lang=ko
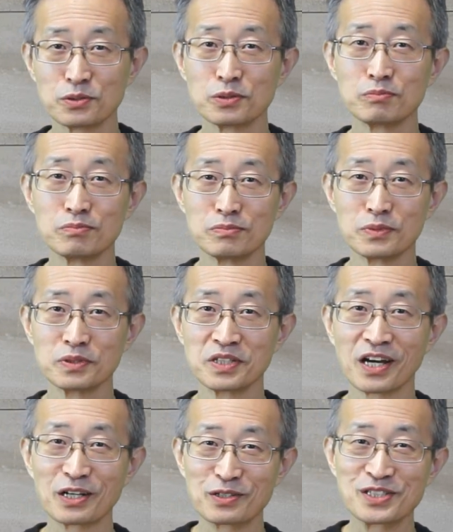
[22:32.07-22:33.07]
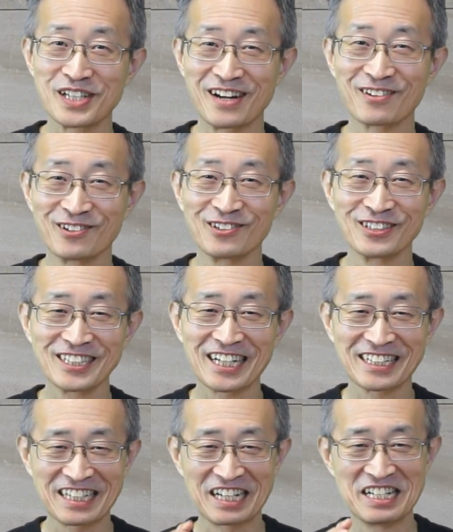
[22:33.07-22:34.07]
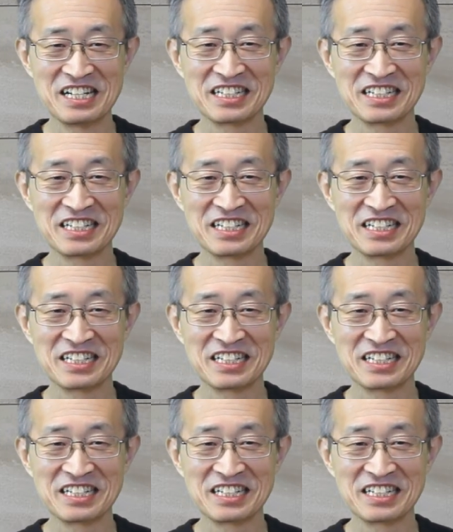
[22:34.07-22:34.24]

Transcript: 좀 은혜가 되질 않고 그러니까 그냥